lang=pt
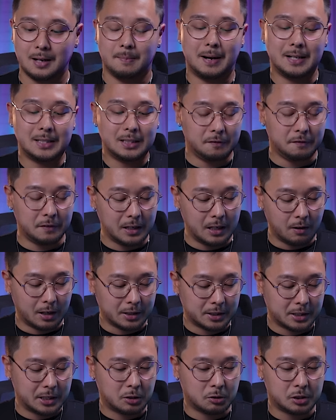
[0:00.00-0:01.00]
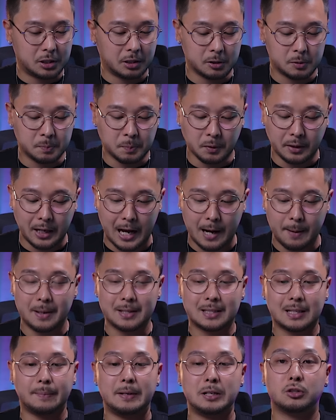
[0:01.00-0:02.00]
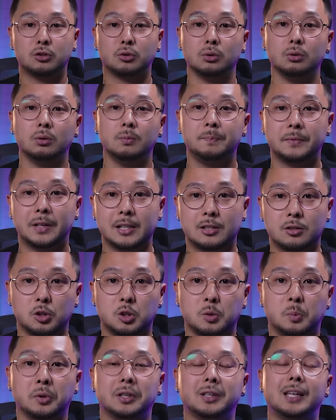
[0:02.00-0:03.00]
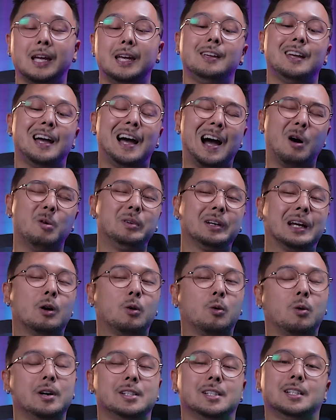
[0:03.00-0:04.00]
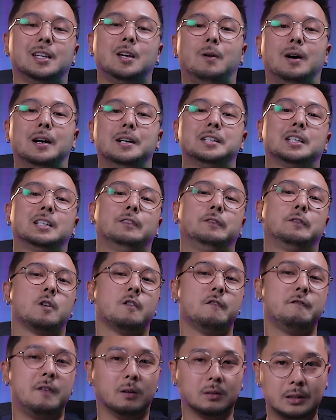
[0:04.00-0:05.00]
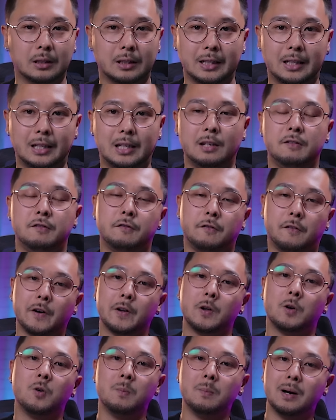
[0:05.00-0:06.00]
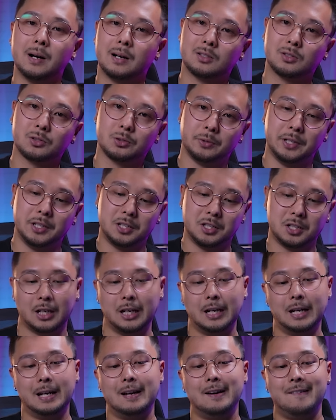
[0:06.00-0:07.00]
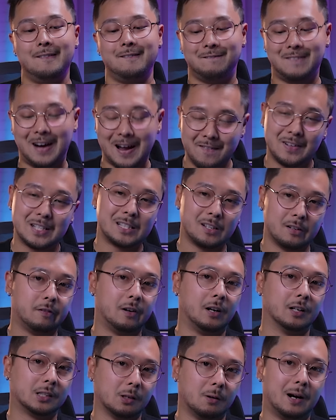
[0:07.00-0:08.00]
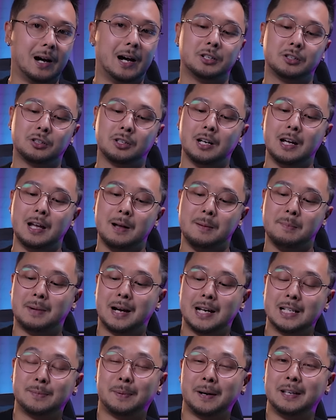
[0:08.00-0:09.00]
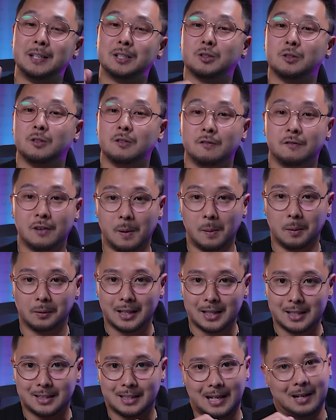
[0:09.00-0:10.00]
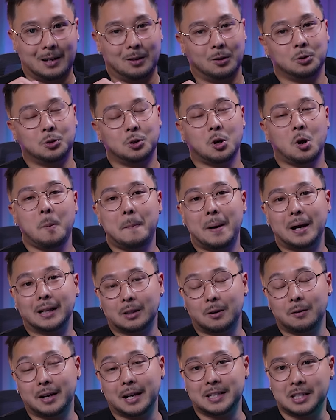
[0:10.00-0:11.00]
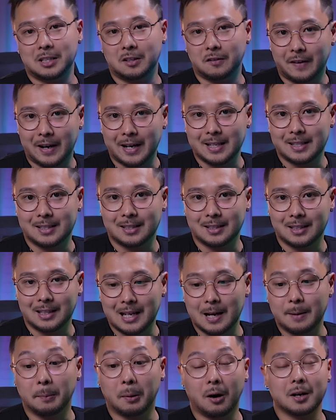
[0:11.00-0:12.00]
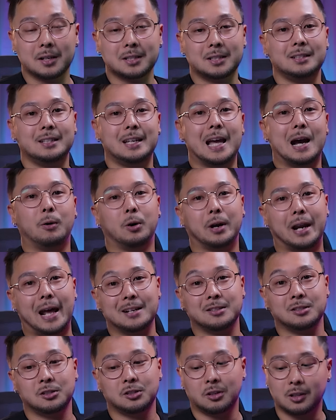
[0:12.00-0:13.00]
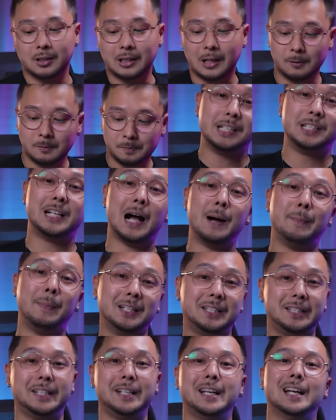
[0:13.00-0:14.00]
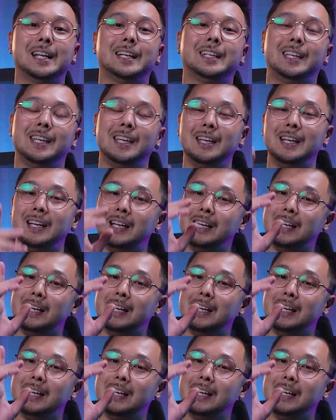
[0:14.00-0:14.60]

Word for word: Mas enfim, eu acho que a gente conseguiu explorar basicamente tudo que esse notebook tem. A única coisa que eu acho que ficou faltando aqui foi o Mux Switch. Vai fazer falta, eu acho mas para isso vamos testar. O jogo padrão que a gente faz em unboxing é o Horizon Zero Dawn, já baixei ele aqui,